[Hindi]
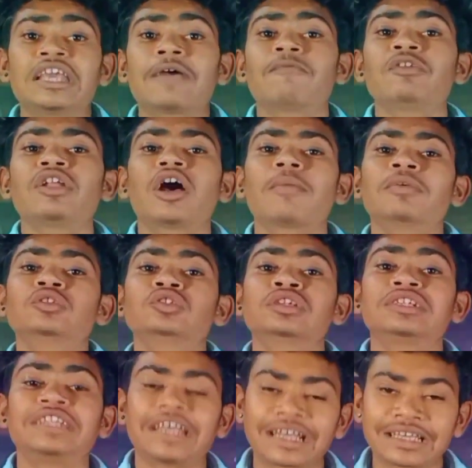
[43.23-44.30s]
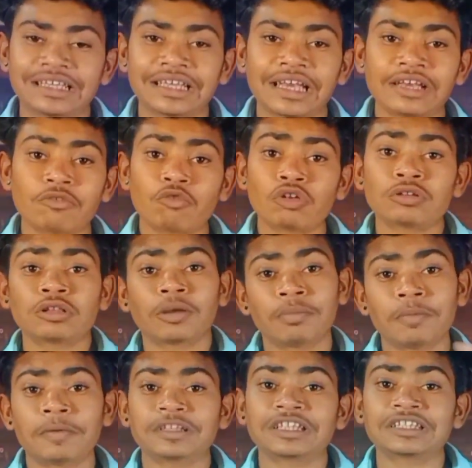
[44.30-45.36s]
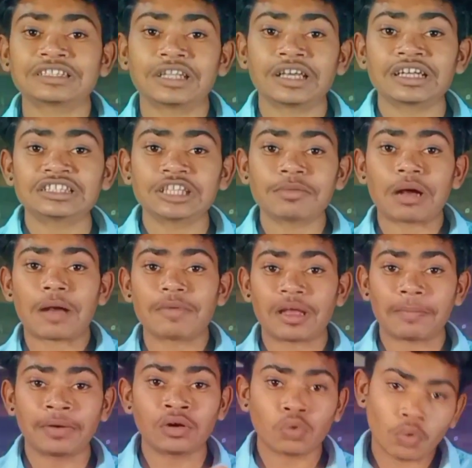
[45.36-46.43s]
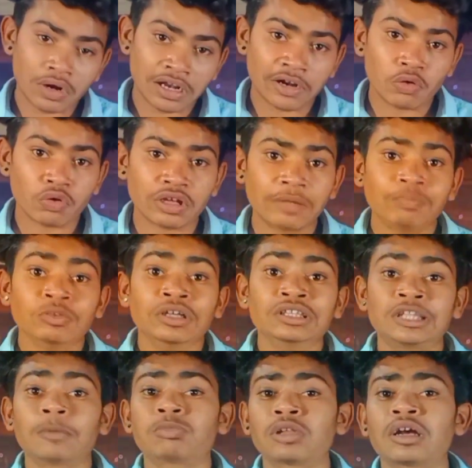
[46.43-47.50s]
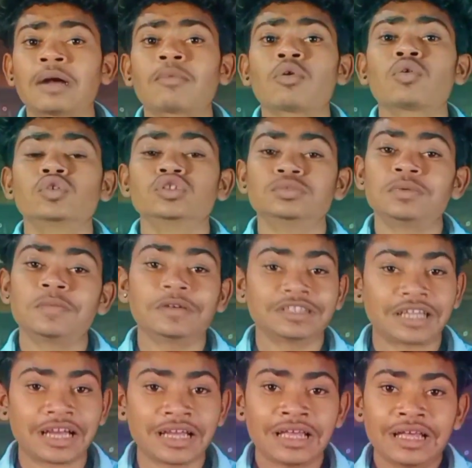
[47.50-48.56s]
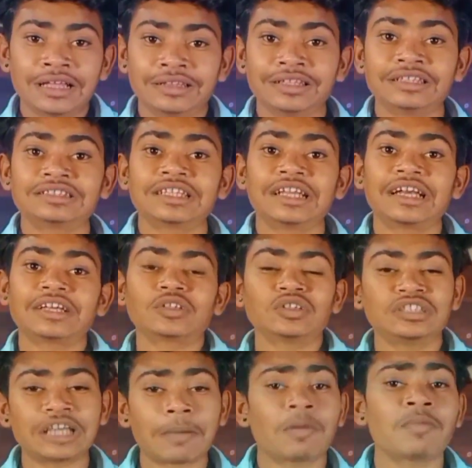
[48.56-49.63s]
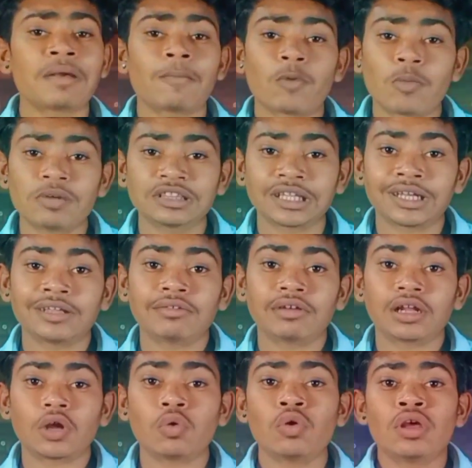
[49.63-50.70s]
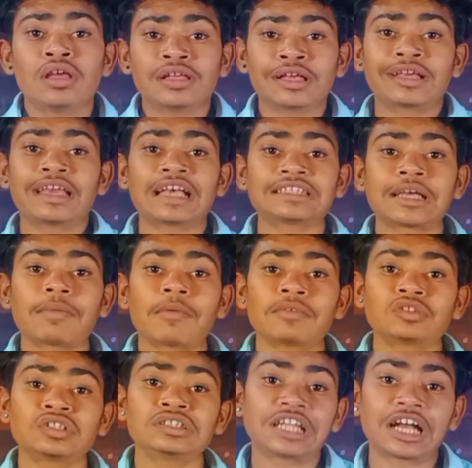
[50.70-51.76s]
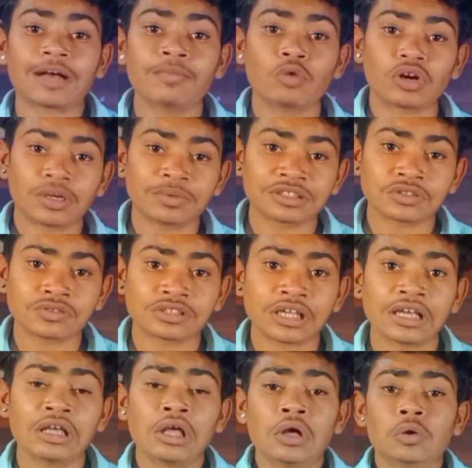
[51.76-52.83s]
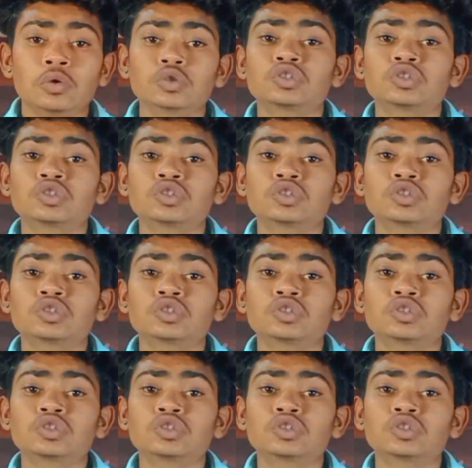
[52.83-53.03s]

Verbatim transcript: या फिर अपना जो कि टैग किया है वो तभी पता चलेगा जब आप यहाँ पर ऑनलाइन होगे तब तक आपको कुछ भी पता नहीं चलेगा तो यहाँ पर मैं आपको बताने वाला हूँ कि कैसे आप अपना जो इंस्टाग्राम नोटिफिकेशन होता है